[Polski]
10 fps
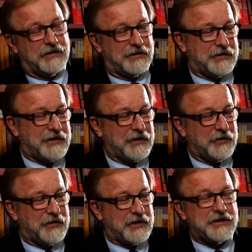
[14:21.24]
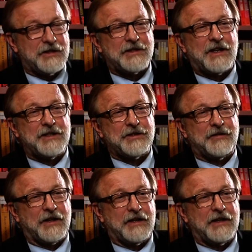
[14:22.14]
zostaną wreszcie
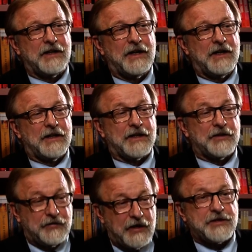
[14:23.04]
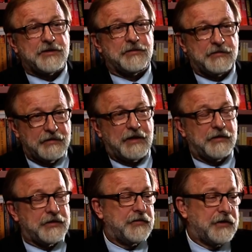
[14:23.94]
zrealizowane. Kantor wierzył,
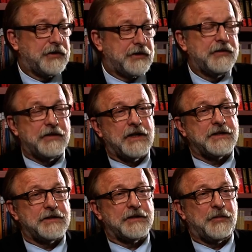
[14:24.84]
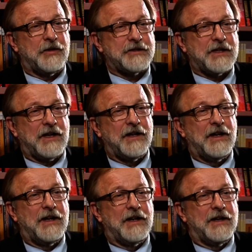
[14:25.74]
dawał temu wielokrotnie wyraz, że polska
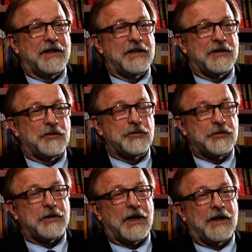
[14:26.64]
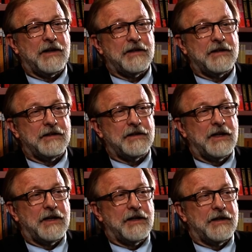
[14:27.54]
kultura
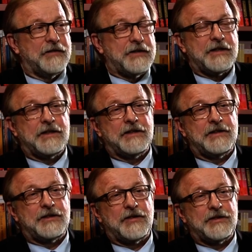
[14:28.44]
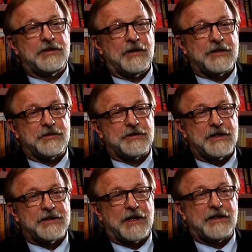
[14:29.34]
wtedy święciła
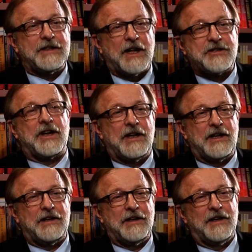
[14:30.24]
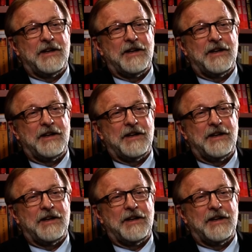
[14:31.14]
sukcesy, kiedy na czele